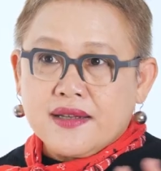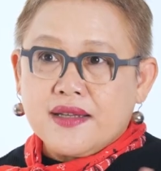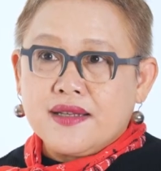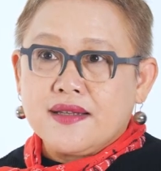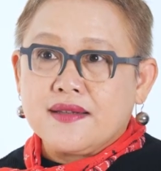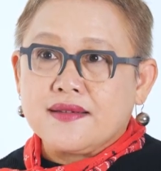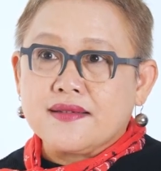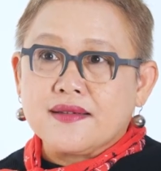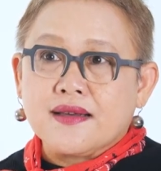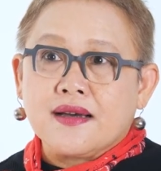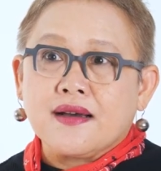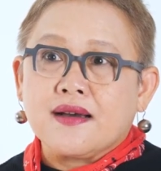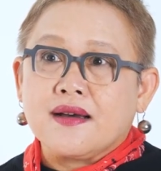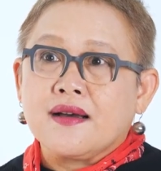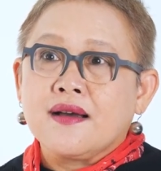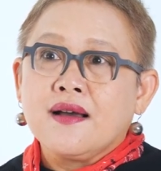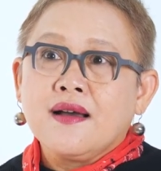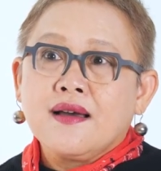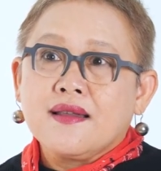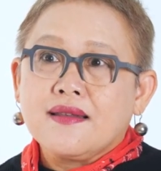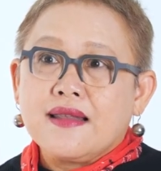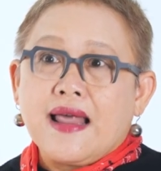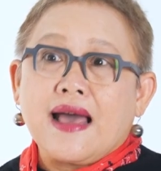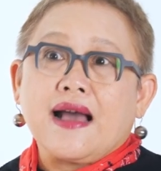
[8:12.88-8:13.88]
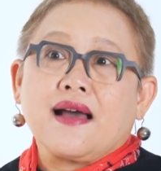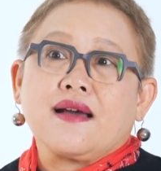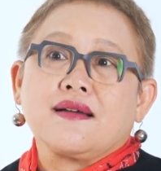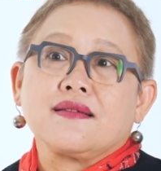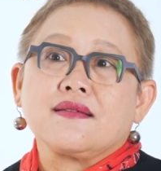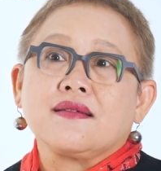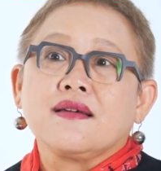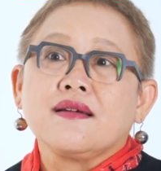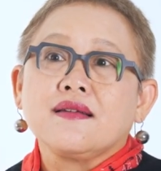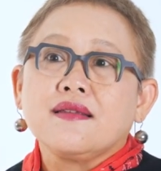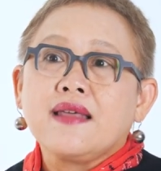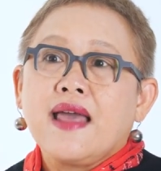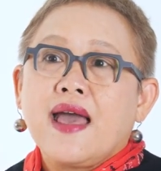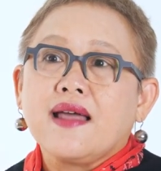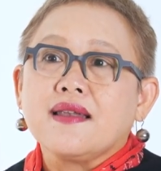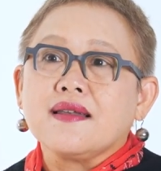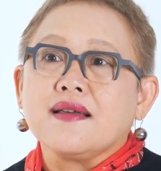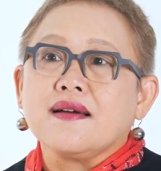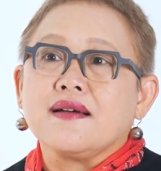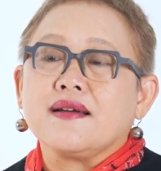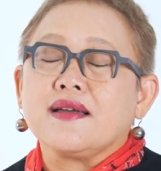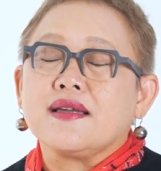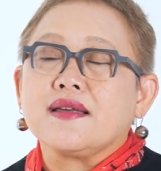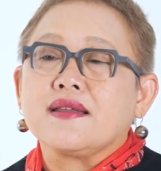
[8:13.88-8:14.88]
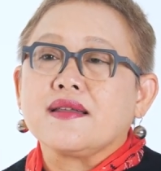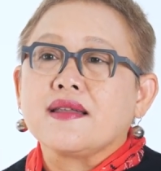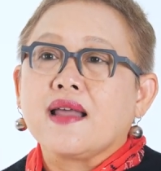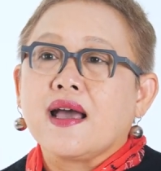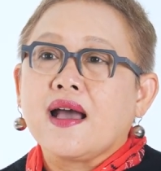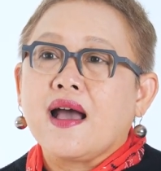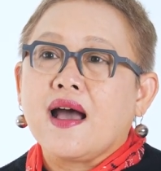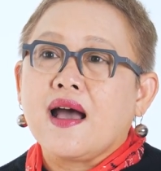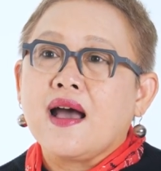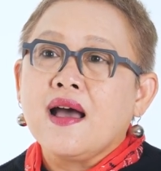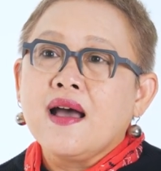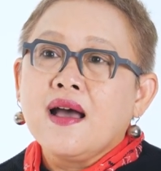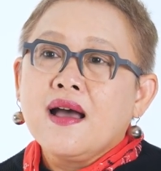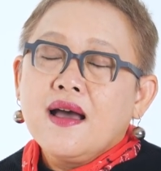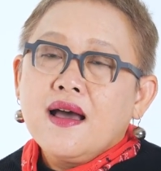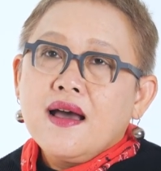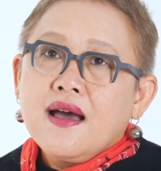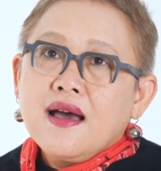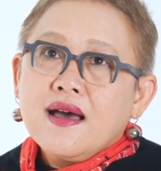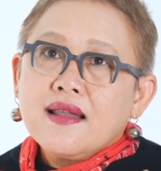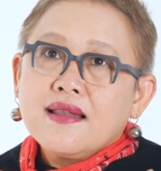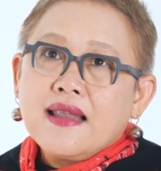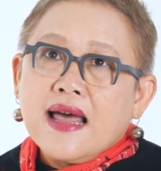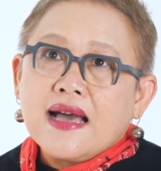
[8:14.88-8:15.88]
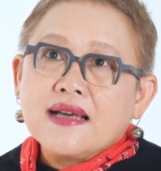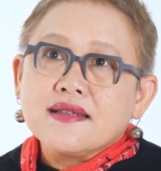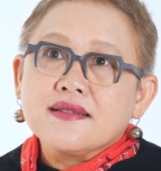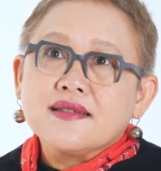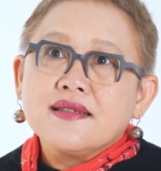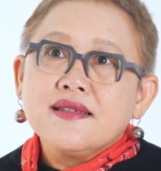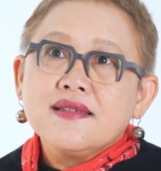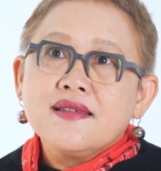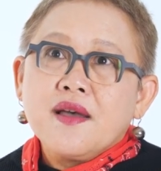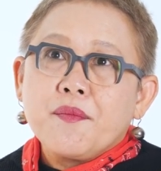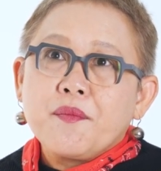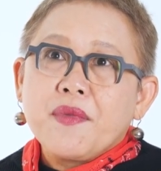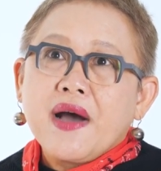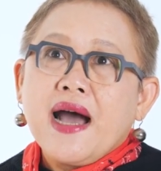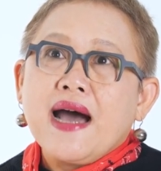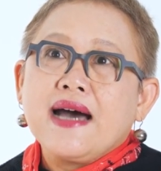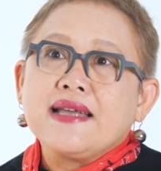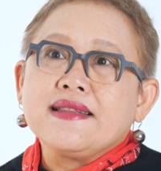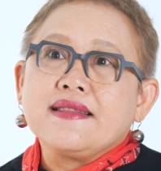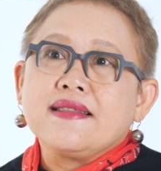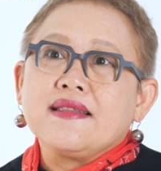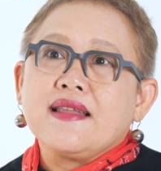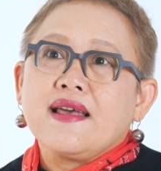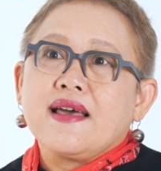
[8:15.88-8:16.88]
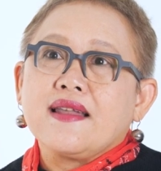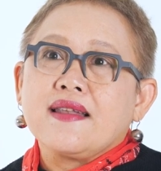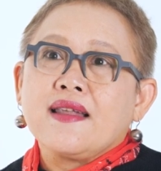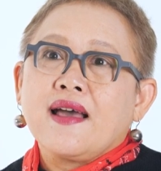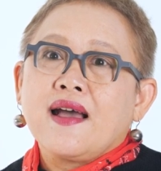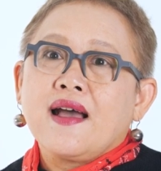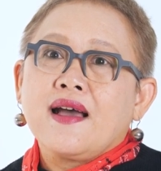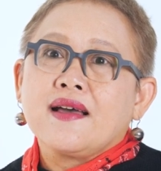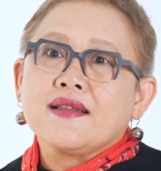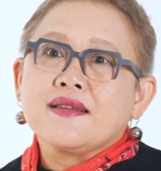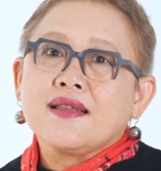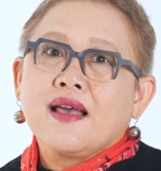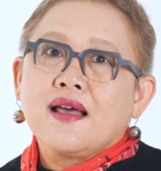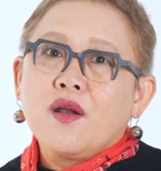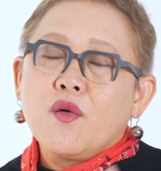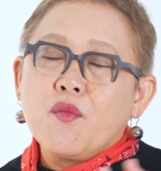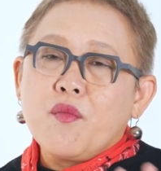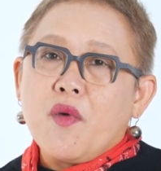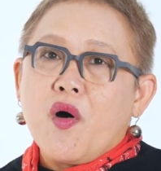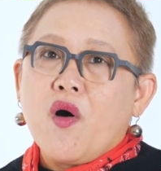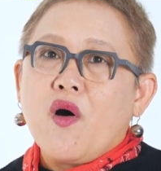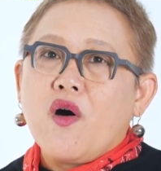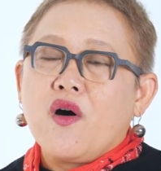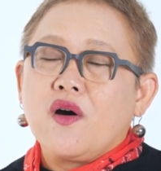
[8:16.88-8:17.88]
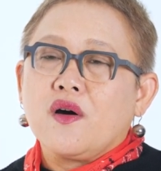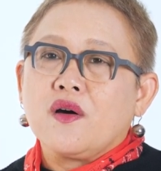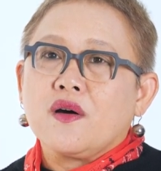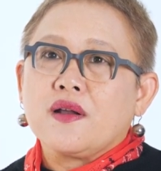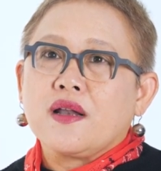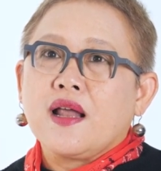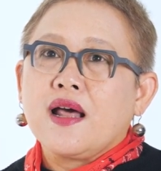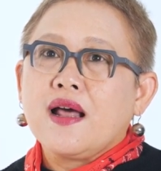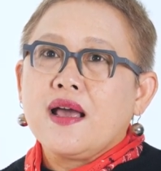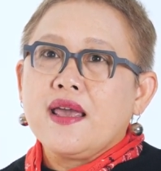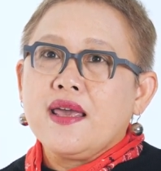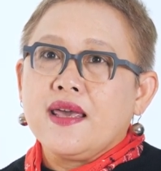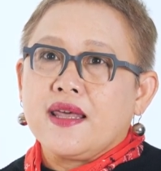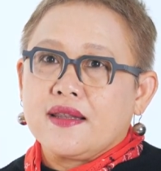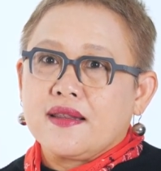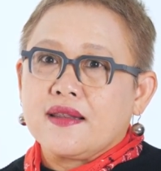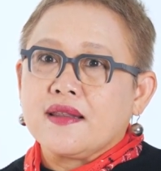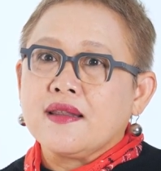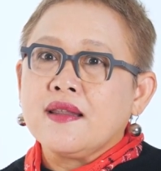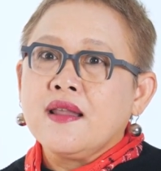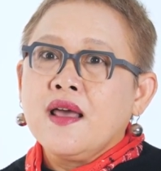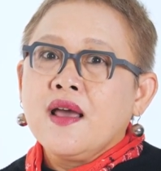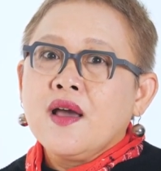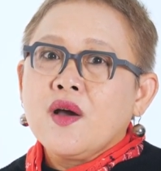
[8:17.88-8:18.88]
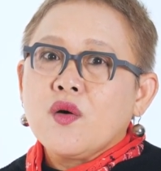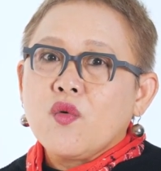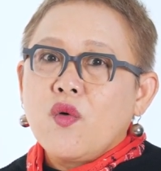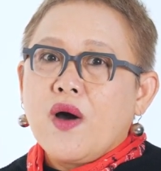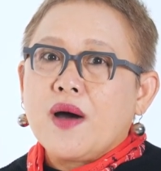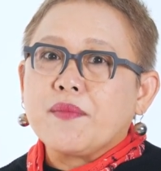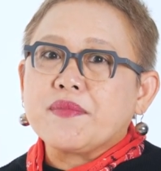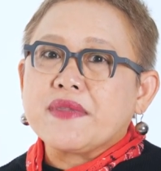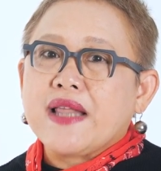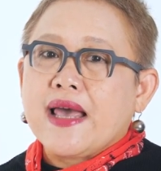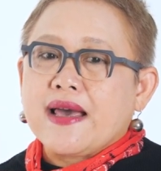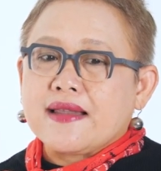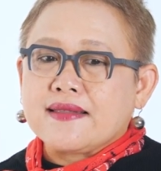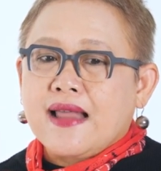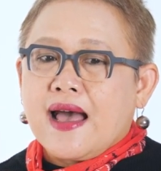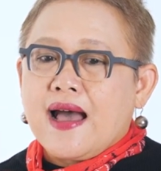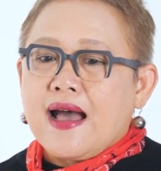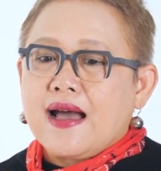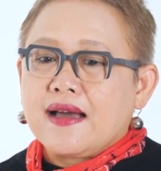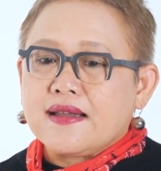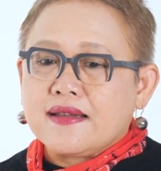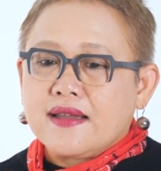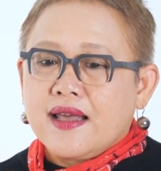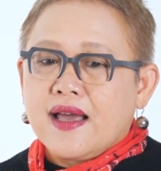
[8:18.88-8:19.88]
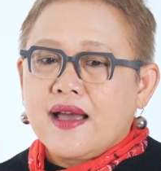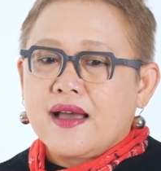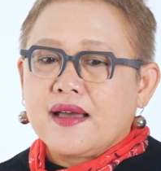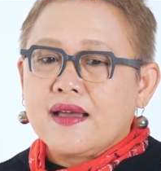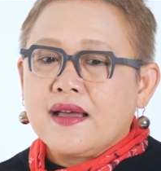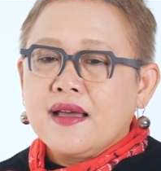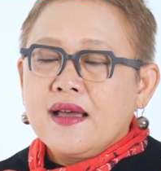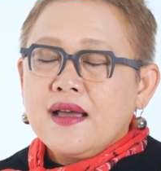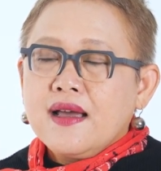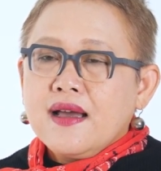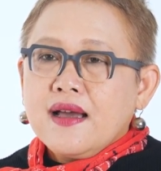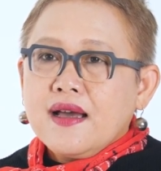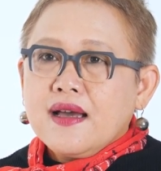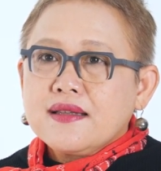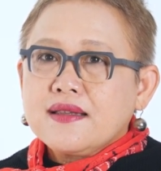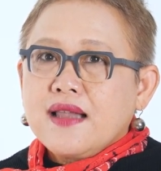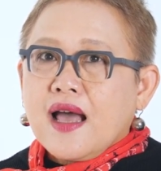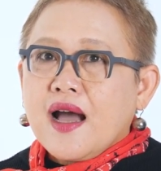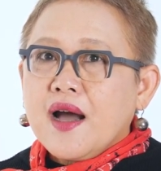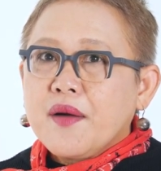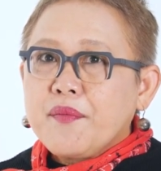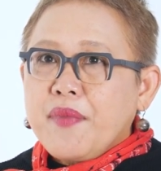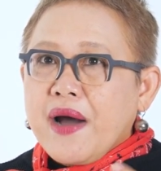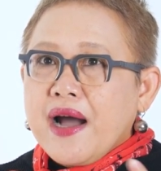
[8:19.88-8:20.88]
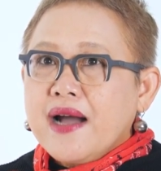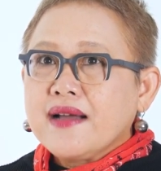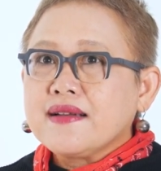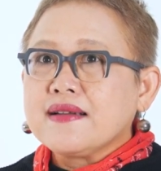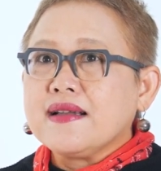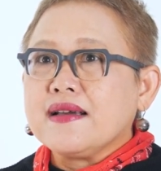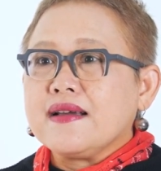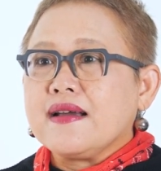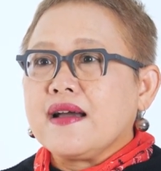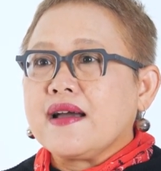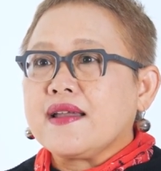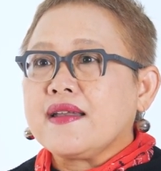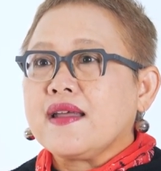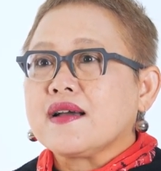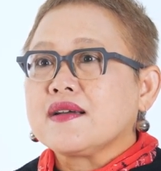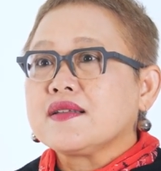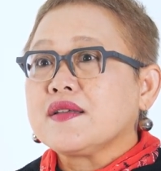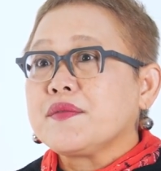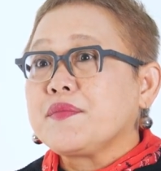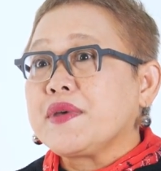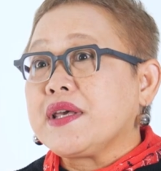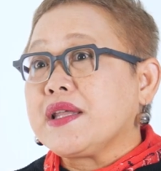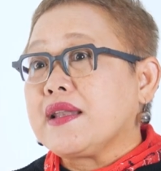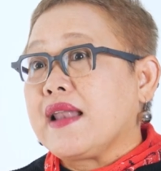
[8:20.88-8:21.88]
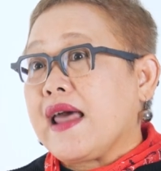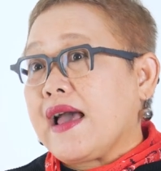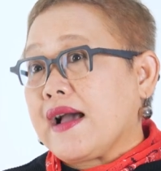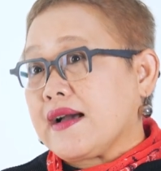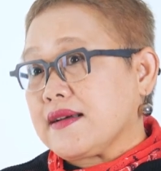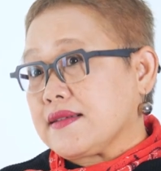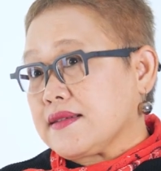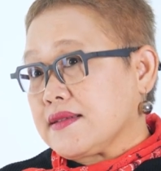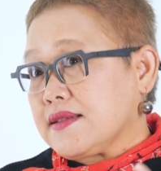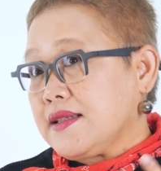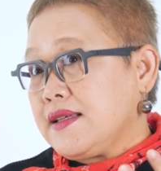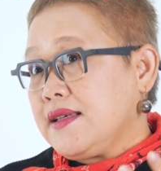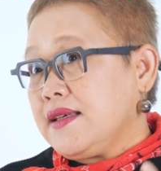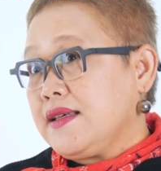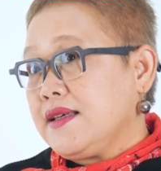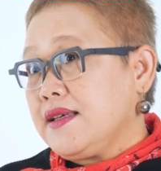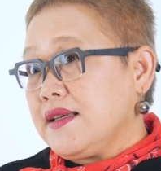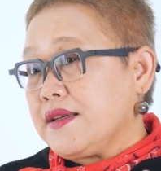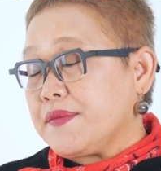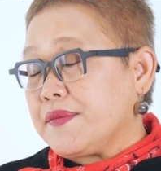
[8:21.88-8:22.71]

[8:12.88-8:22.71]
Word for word: คดีเจอแหล่งเยอะแยะเลยนะคะแหล่งที่สำคัญเนี่ยนะคะถ้าเรามองและเห็นความแตกต่างเนี่ยทางภาคเหนือเนี่ยก็จะมีแหล่งที่